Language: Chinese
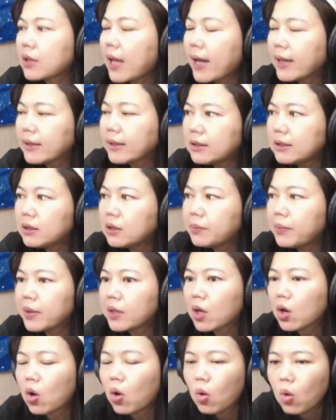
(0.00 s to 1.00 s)
巴西里面
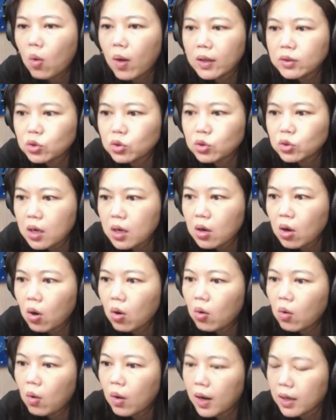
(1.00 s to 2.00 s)
的恐慌就更
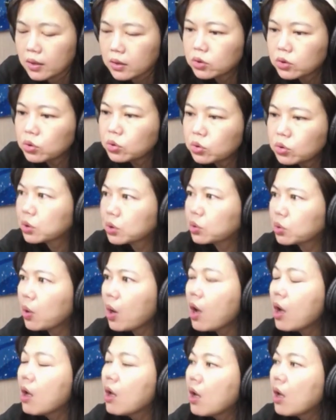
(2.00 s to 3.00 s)
恐慌了，就觉得
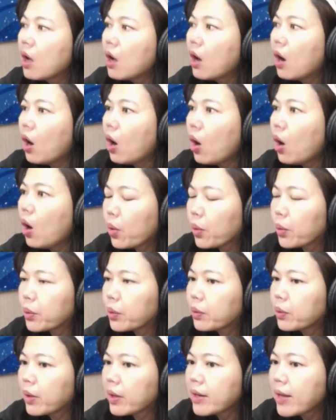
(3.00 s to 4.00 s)
说，哦，
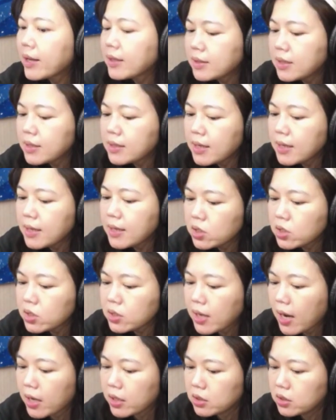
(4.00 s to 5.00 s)
原来现在市
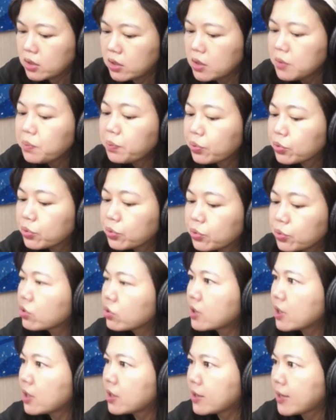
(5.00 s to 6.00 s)
场已经不
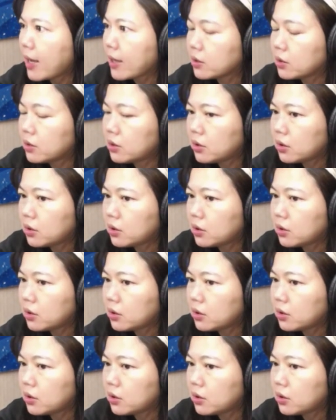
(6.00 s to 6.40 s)
是正常的